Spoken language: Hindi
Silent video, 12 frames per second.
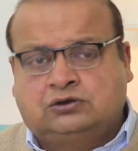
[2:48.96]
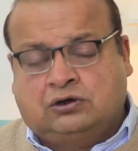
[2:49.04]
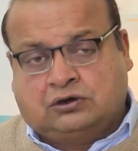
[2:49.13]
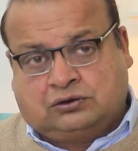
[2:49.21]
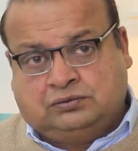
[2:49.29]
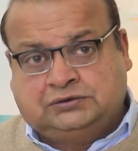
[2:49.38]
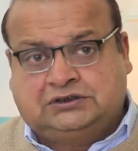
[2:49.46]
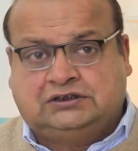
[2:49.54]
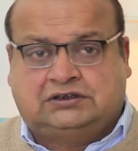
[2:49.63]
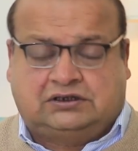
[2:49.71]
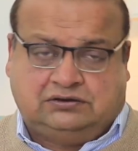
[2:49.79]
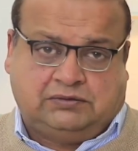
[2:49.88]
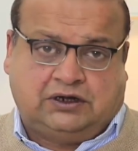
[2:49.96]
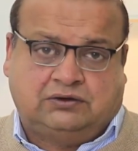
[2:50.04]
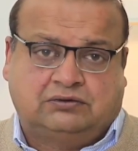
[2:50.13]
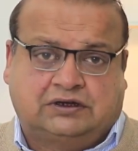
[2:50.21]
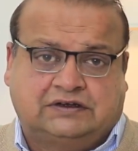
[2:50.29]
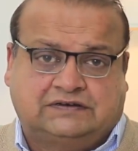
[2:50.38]
तो हुकूमती
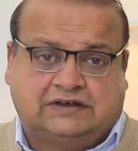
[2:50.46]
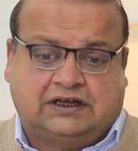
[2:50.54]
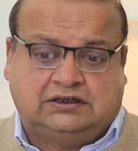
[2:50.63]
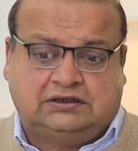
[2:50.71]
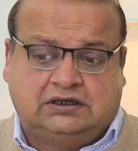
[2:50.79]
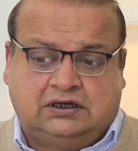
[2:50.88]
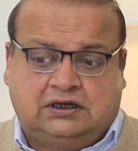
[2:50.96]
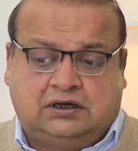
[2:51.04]
तर्जुमानों के साथ